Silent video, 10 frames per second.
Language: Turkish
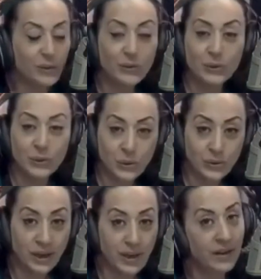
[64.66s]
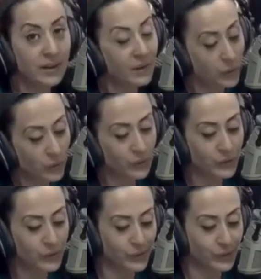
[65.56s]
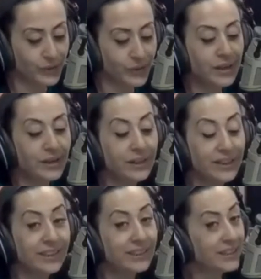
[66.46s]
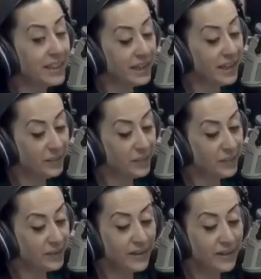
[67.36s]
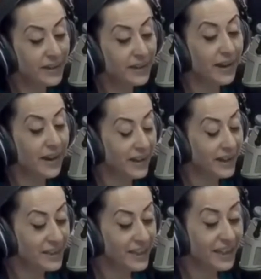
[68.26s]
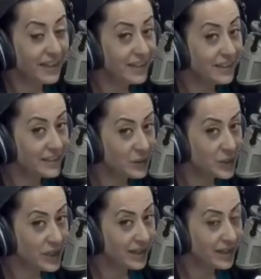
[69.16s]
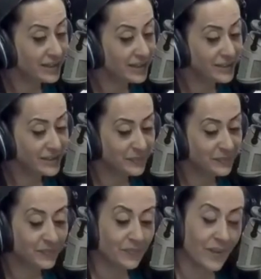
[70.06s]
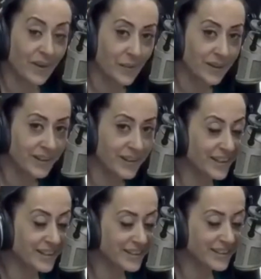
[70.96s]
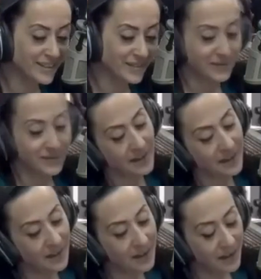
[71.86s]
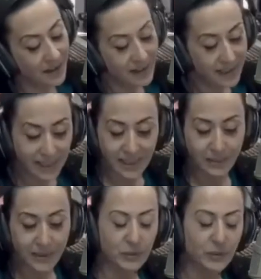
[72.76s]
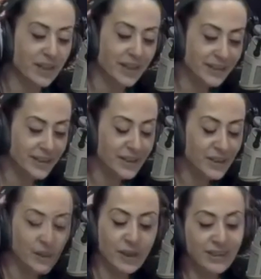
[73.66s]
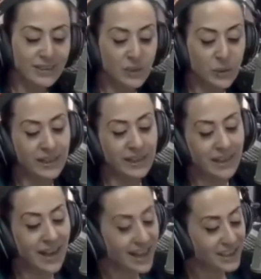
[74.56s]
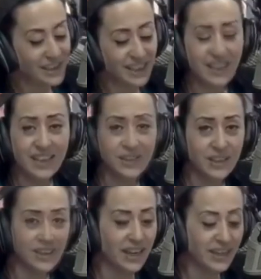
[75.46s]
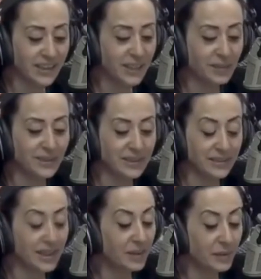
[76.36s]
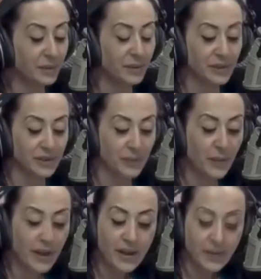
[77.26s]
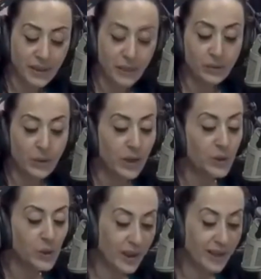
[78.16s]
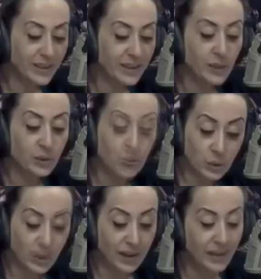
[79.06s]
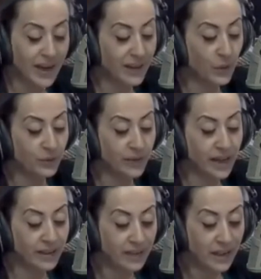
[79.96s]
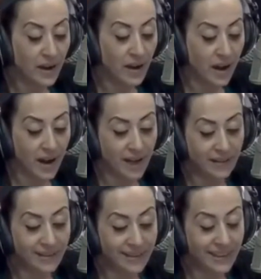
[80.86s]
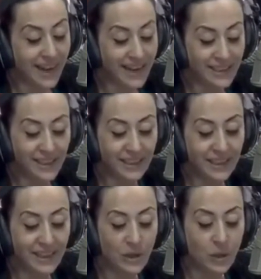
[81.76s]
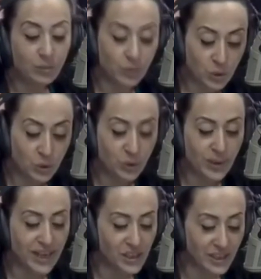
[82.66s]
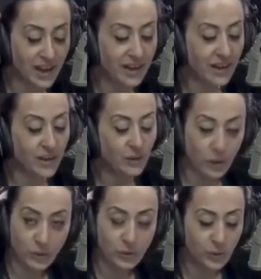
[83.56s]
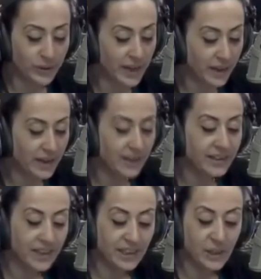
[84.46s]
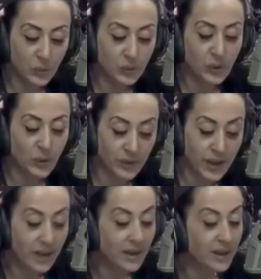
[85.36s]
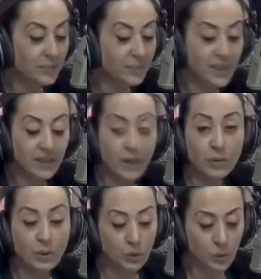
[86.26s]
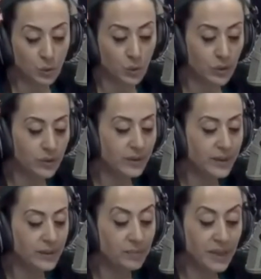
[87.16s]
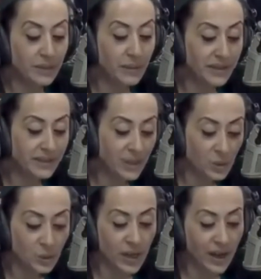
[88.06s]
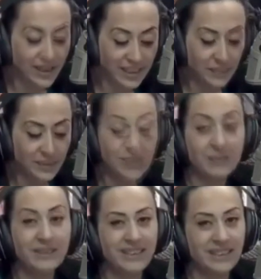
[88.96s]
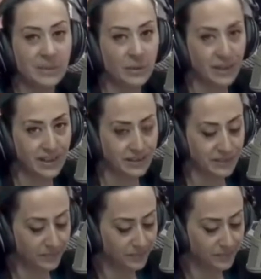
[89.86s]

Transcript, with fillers: kuşku da odur. İkisi de hep alaca karanlıkta uçarlar. Aman dikkat. Yaşlı bir usta Çırağının sürekli her şeyden şikayet etmesinden bıkmıştı. Bir gün çırağını tuz almaya gönderdi. Hayatındaki her şeyden mutsuz olan çırak döndüğünde yaşlı usta ona bir avuç tuzu bir bardak suya atıp içmesini söyledi.